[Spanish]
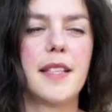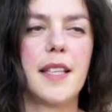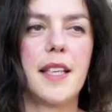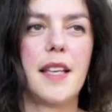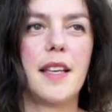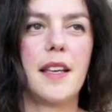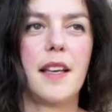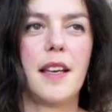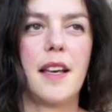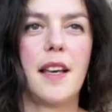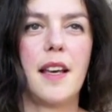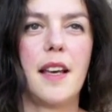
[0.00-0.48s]

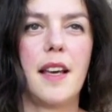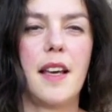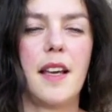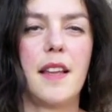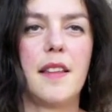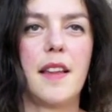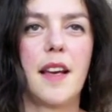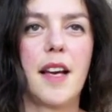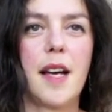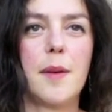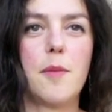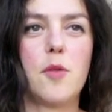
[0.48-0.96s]
Sí, eh,
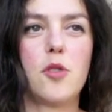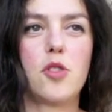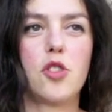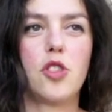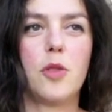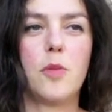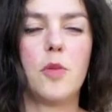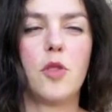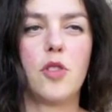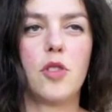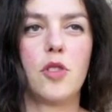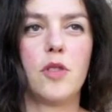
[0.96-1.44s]
digamos
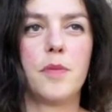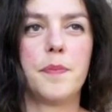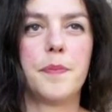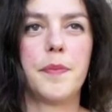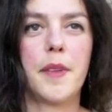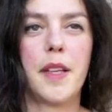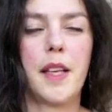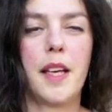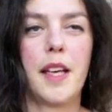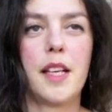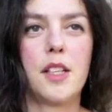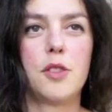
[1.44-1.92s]
como
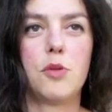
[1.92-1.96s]
he